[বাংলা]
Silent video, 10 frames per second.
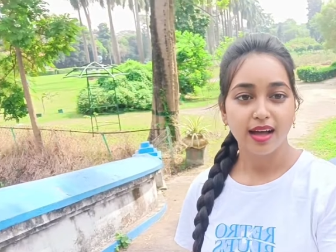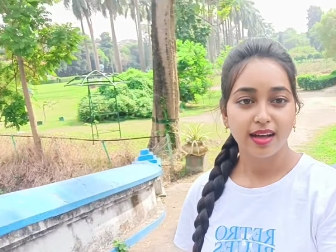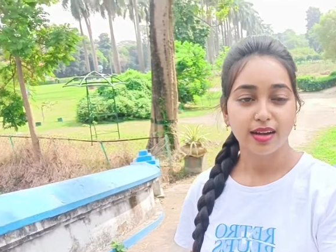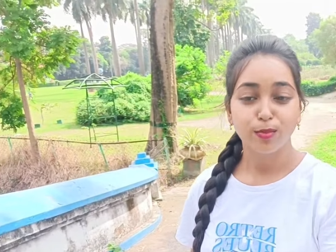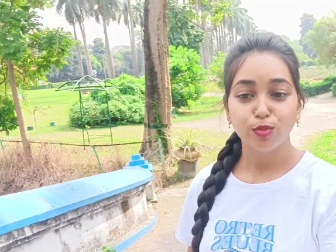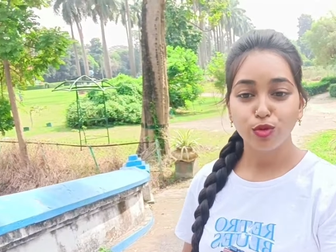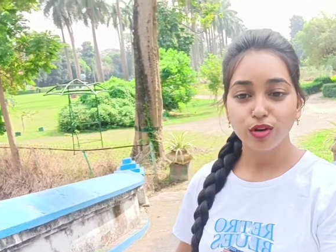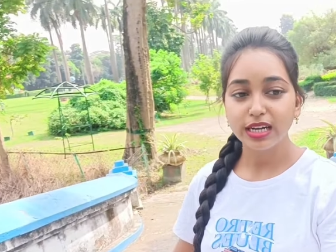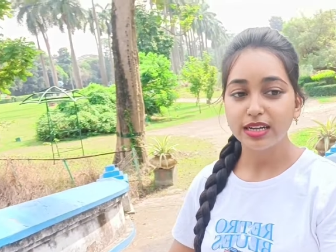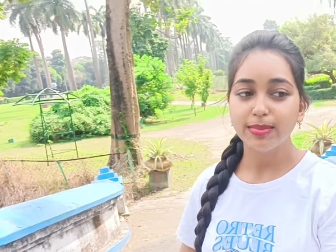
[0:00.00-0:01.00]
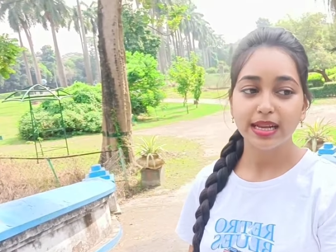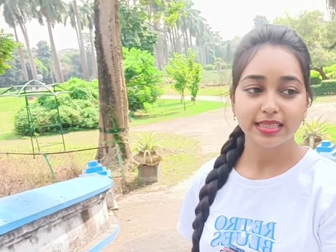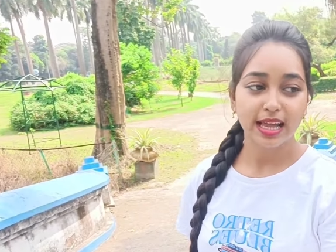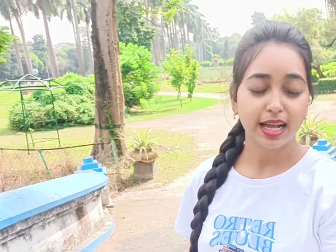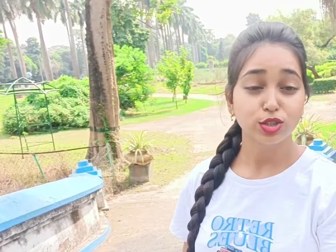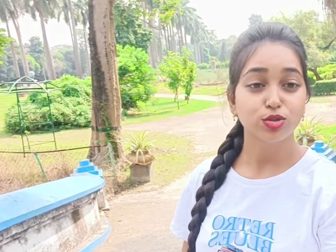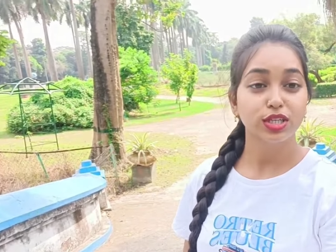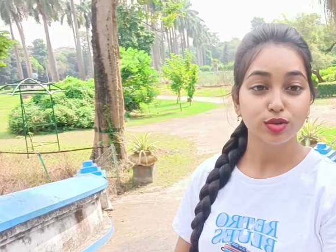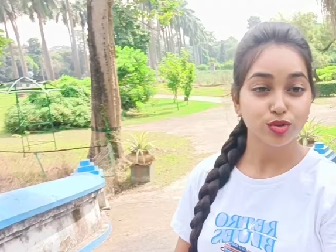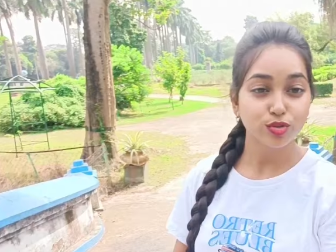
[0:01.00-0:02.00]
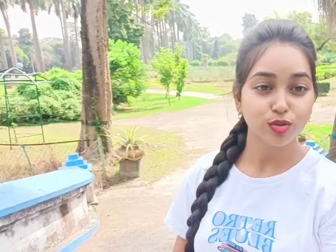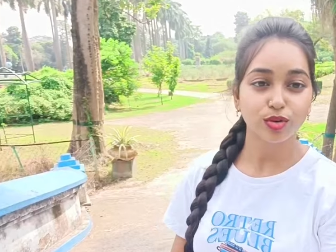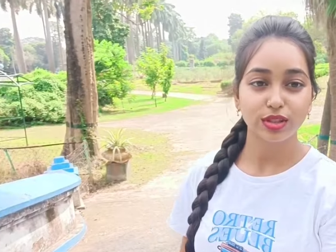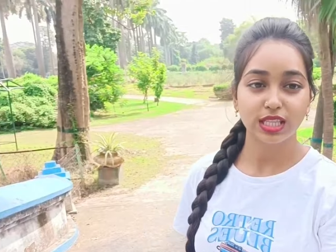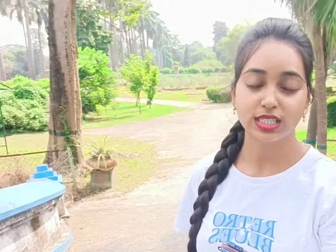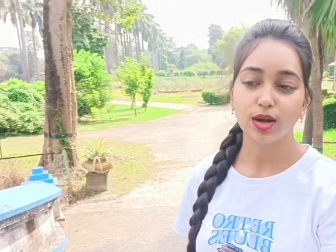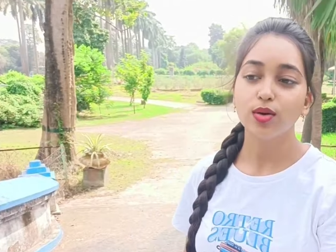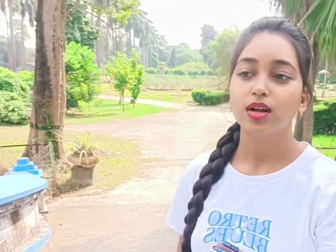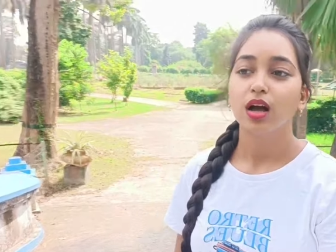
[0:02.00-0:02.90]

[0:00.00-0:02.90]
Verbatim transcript: আর পুরো নিরিবিলি জায়গা যদি কেউ শ্যুট করতে চাও